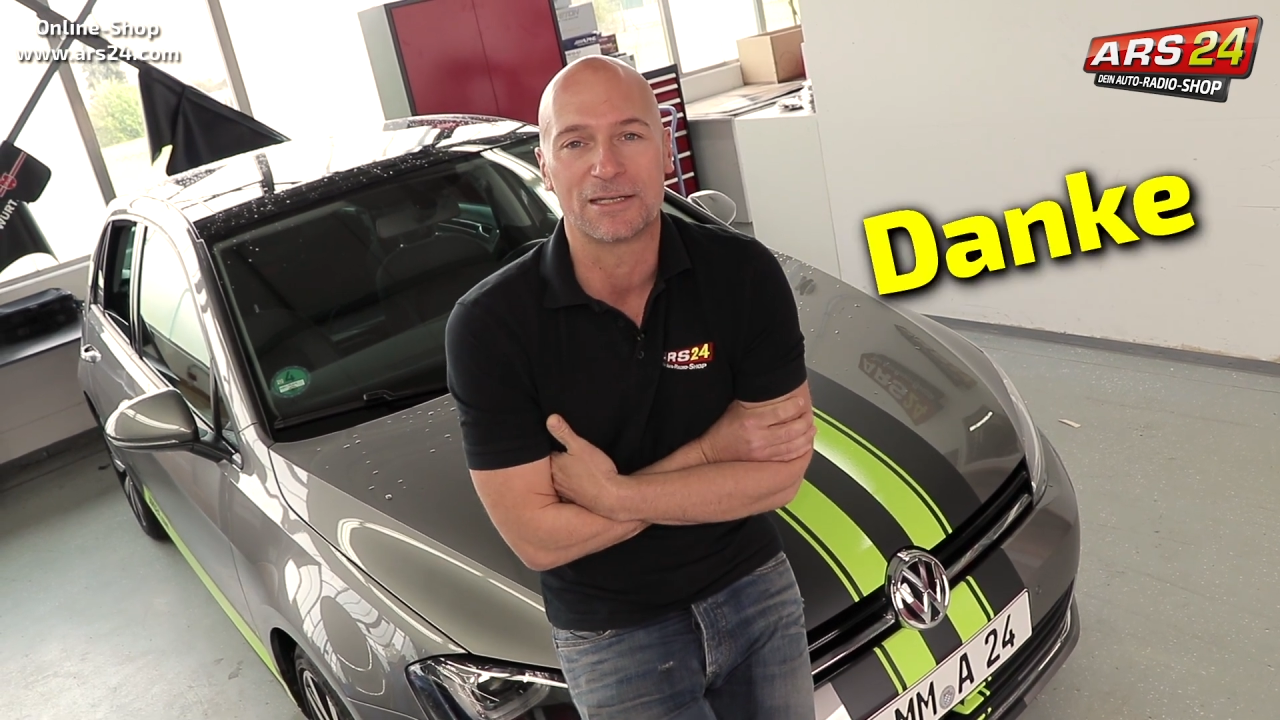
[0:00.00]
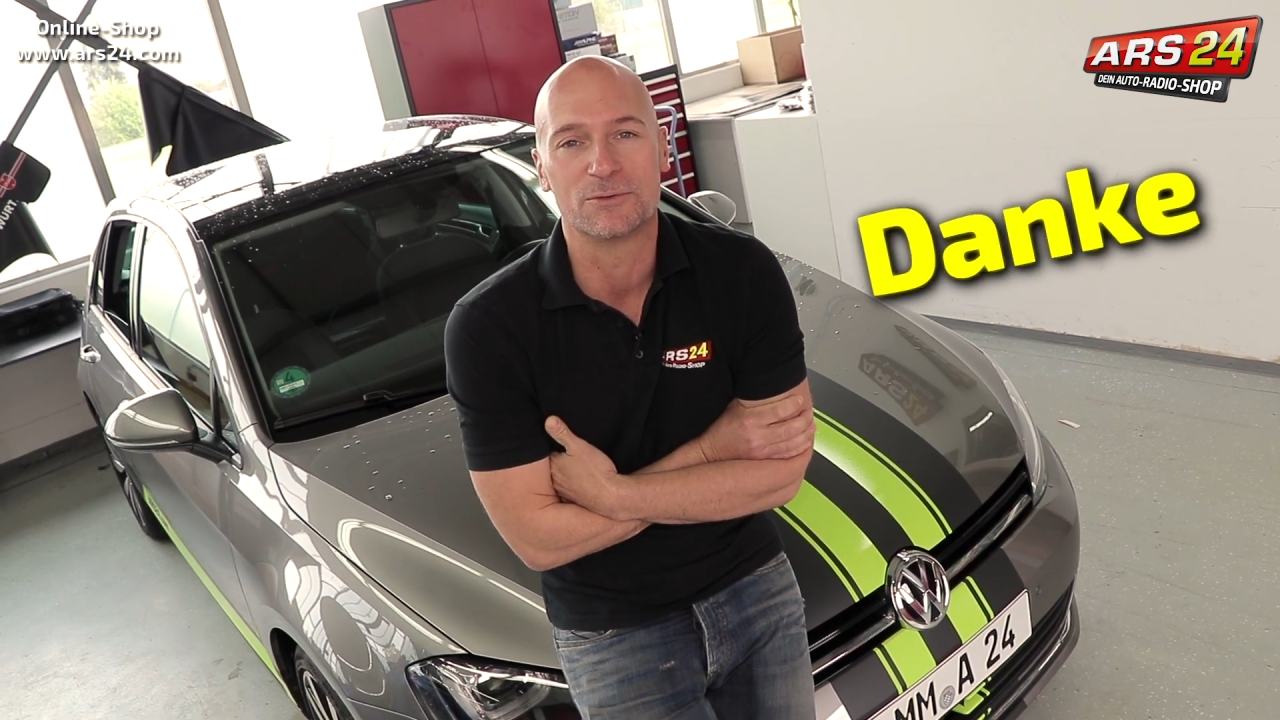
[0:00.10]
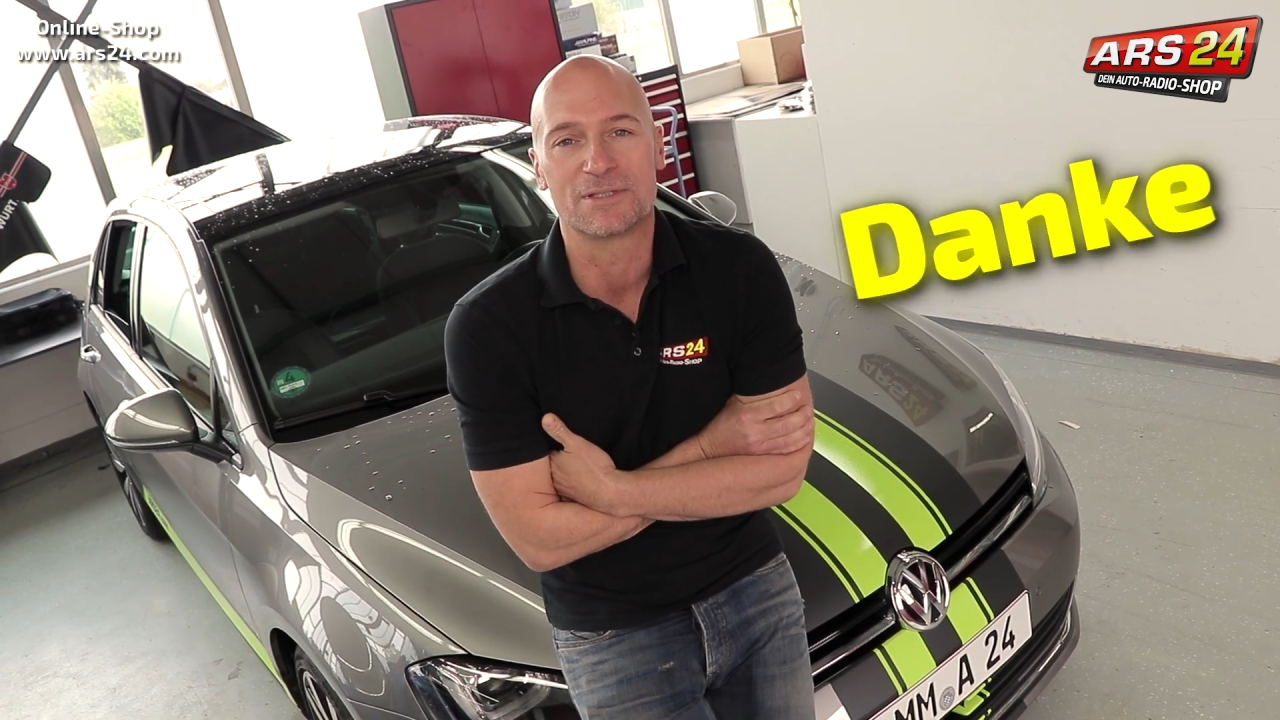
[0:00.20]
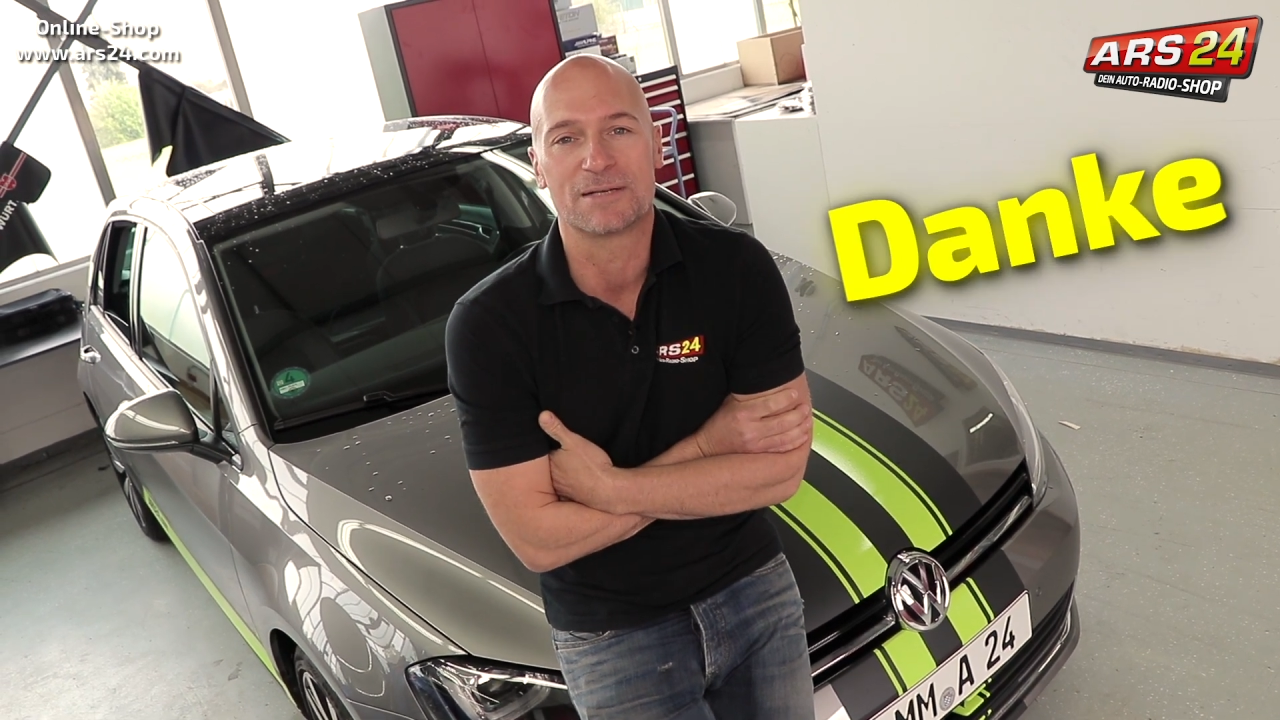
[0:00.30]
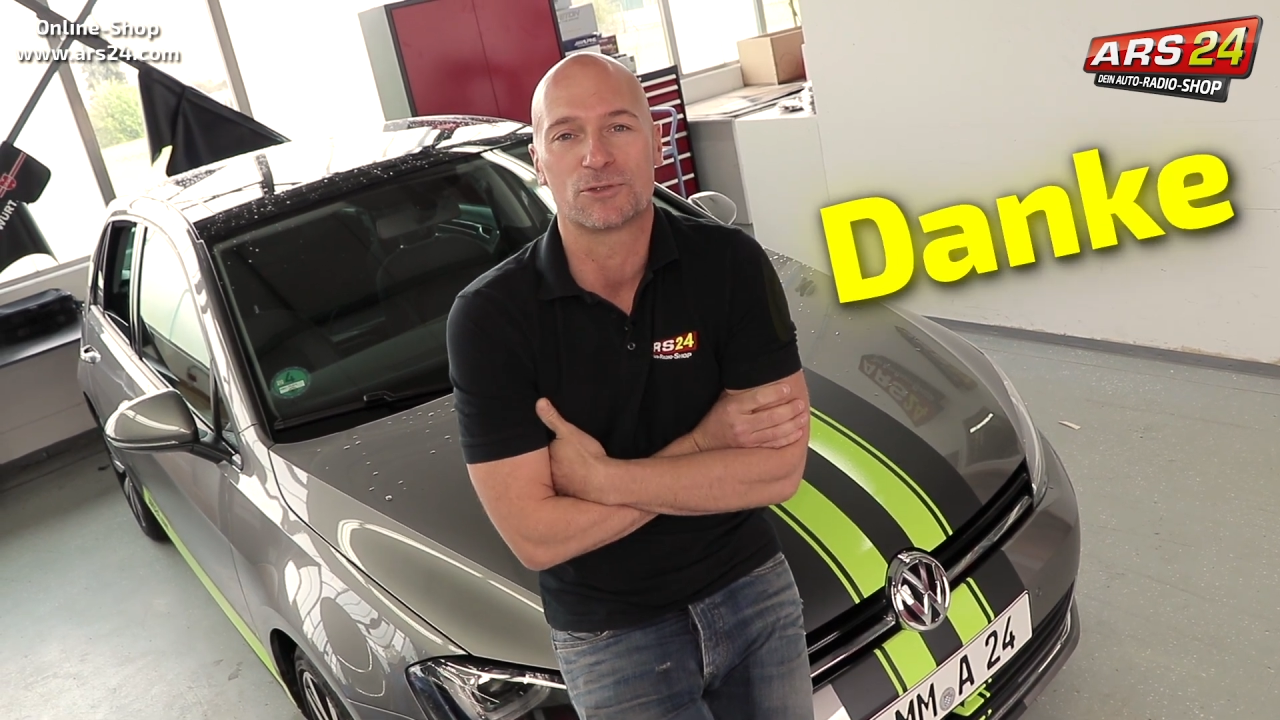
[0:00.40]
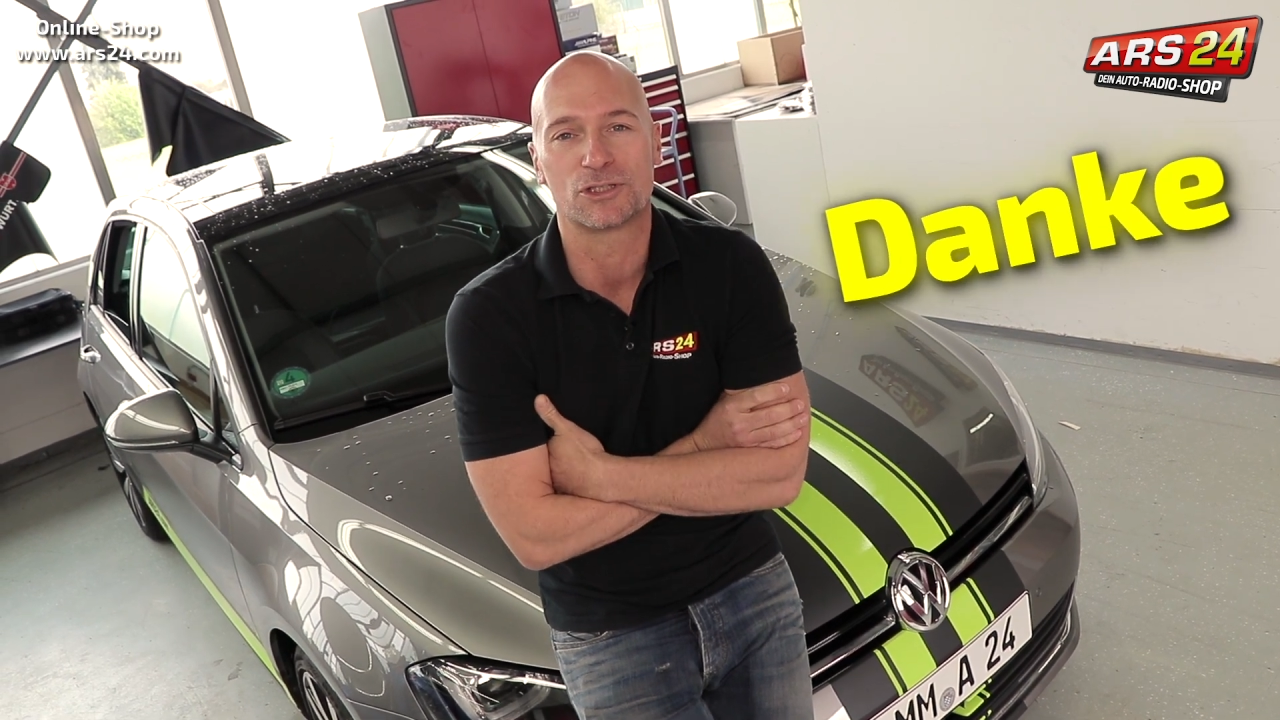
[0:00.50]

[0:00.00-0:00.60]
an unserem